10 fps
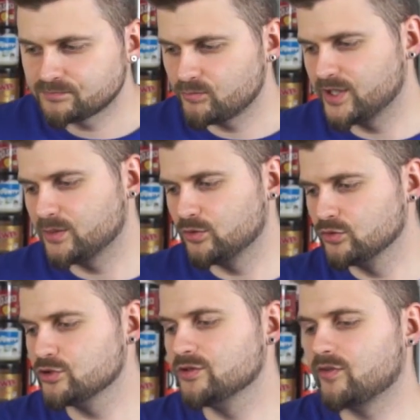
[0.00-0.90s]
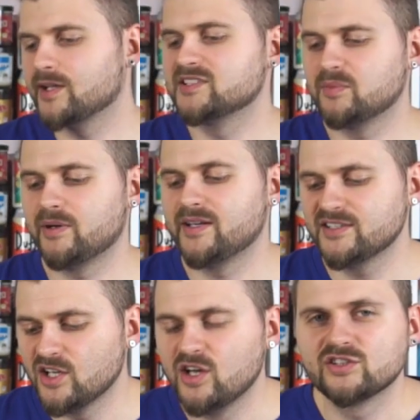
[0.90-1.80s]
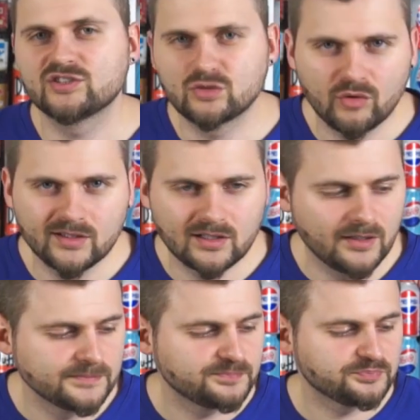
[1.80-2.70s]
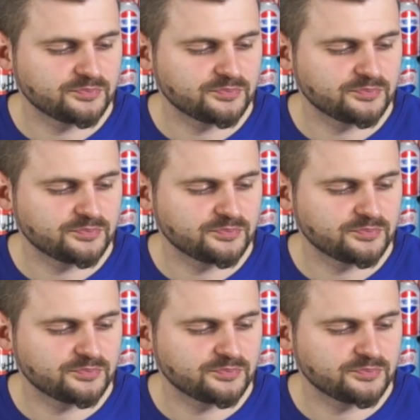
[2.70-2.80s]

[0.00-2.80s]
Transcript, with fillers: поэтому нужно в конце понять, стоит ли